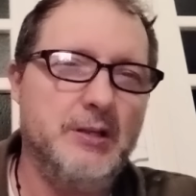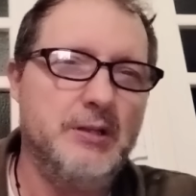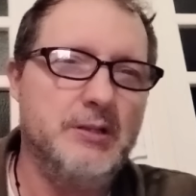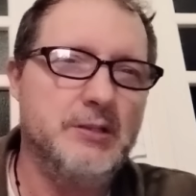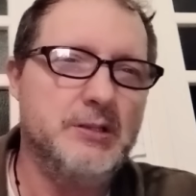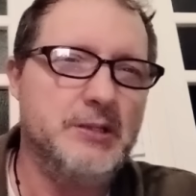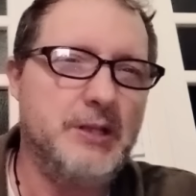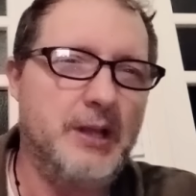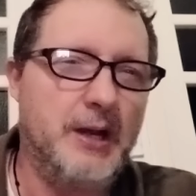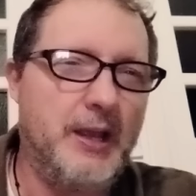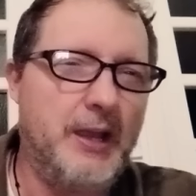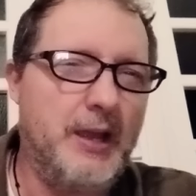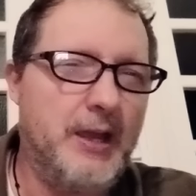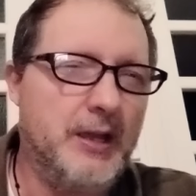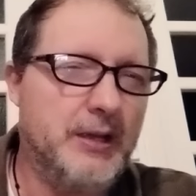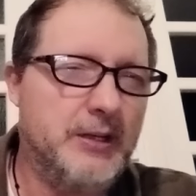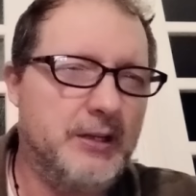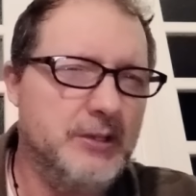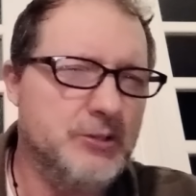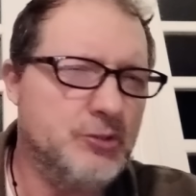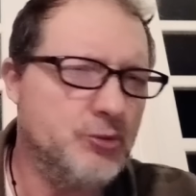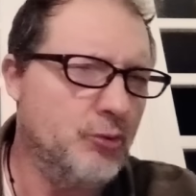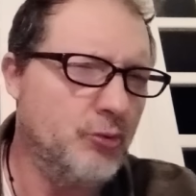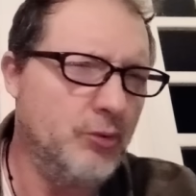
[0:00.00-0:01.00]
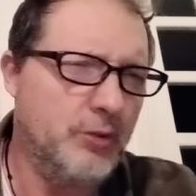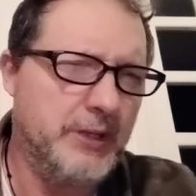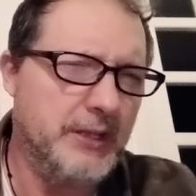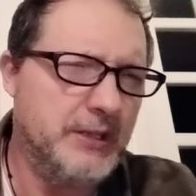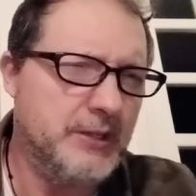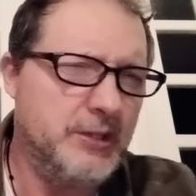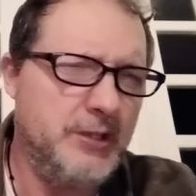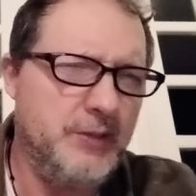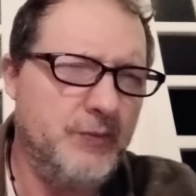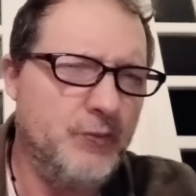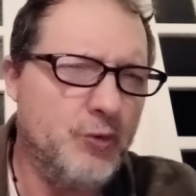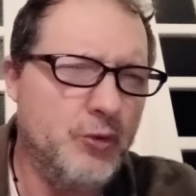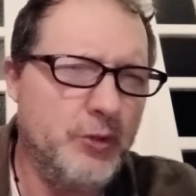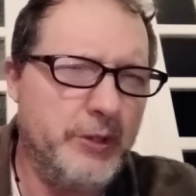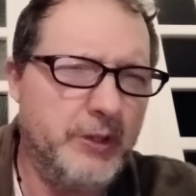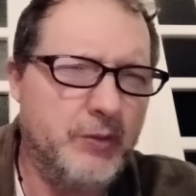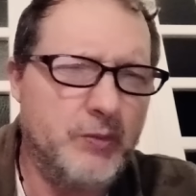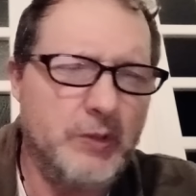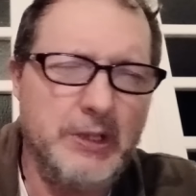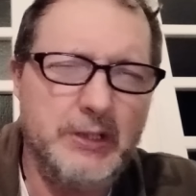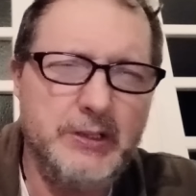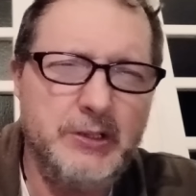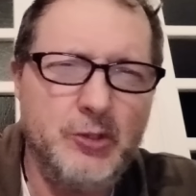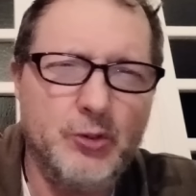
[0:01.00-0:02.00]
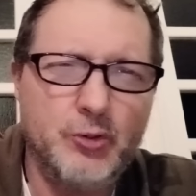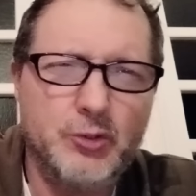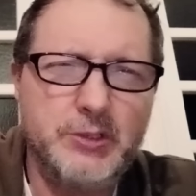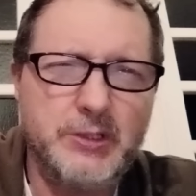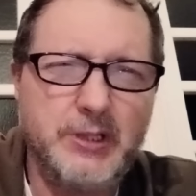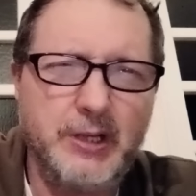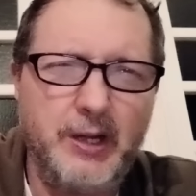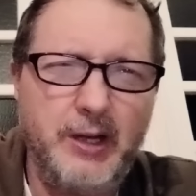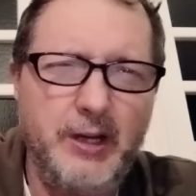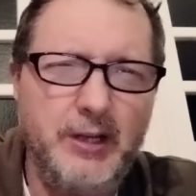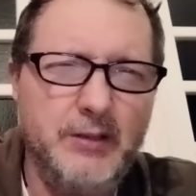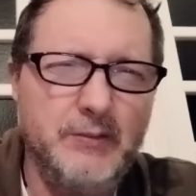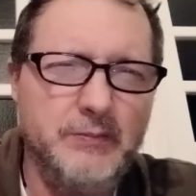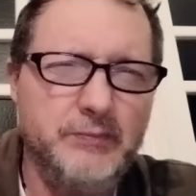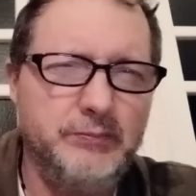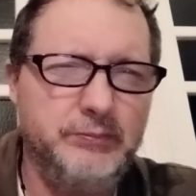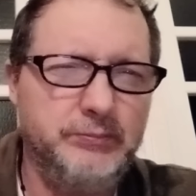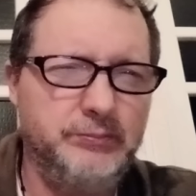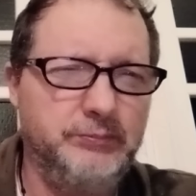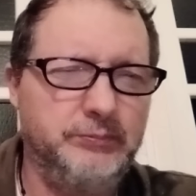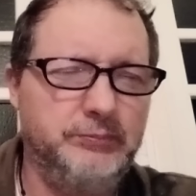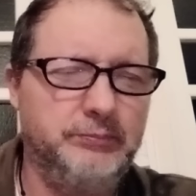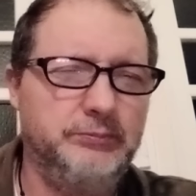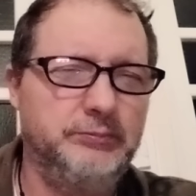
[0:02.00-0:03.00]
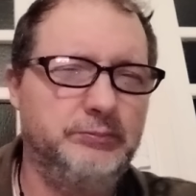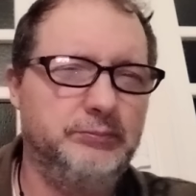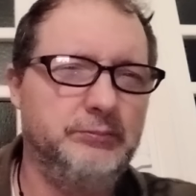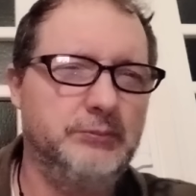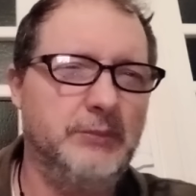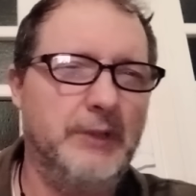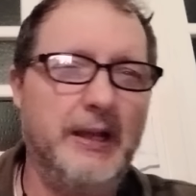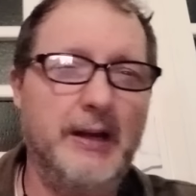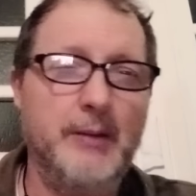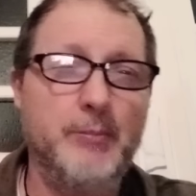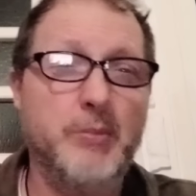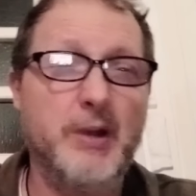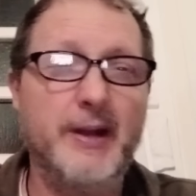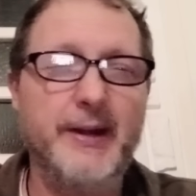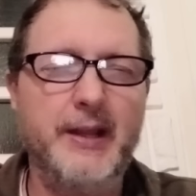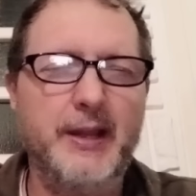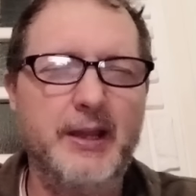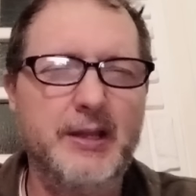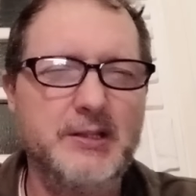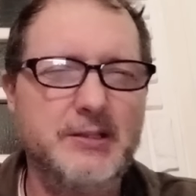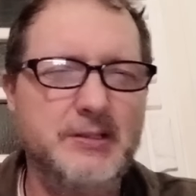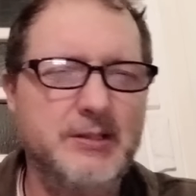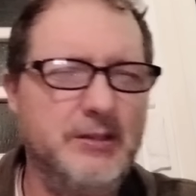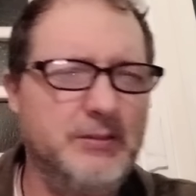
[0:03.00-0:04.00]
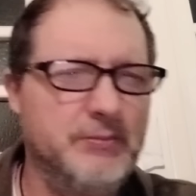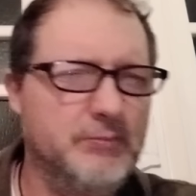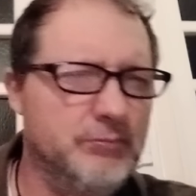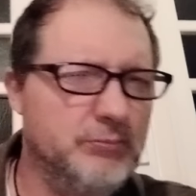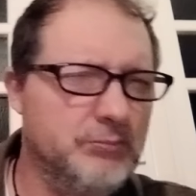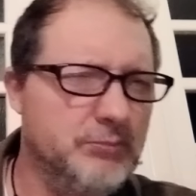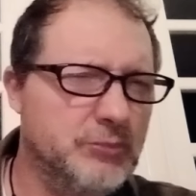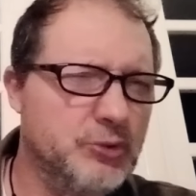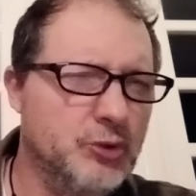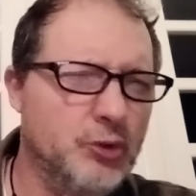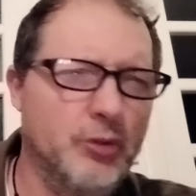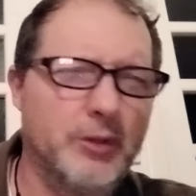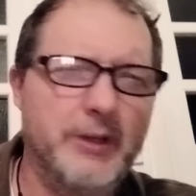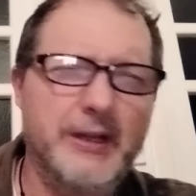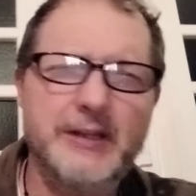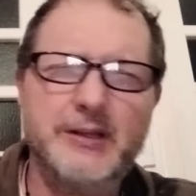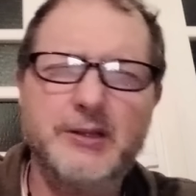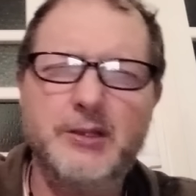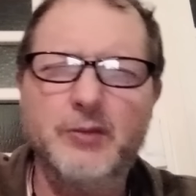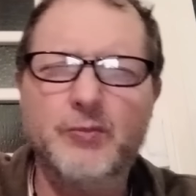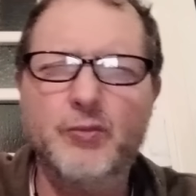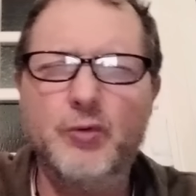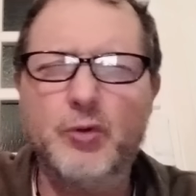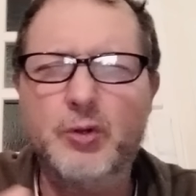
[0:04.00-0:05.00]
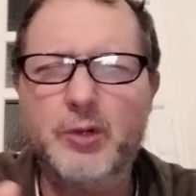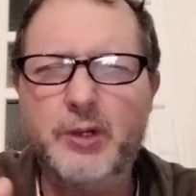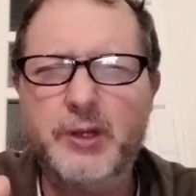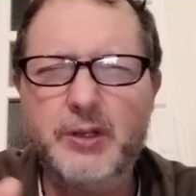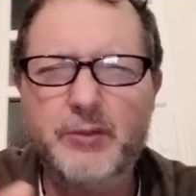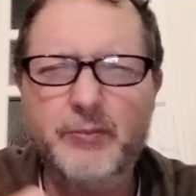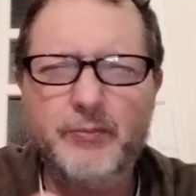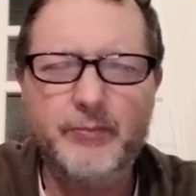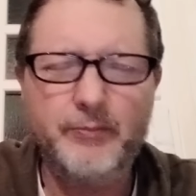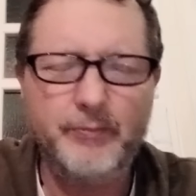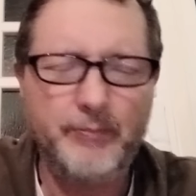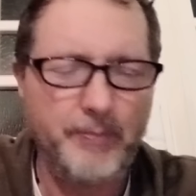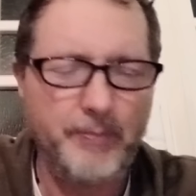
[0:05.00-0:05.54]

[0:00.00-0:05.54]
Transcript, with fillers: sarà che sono cattivoni quelli di Octree, albanesi, sono cattivoni,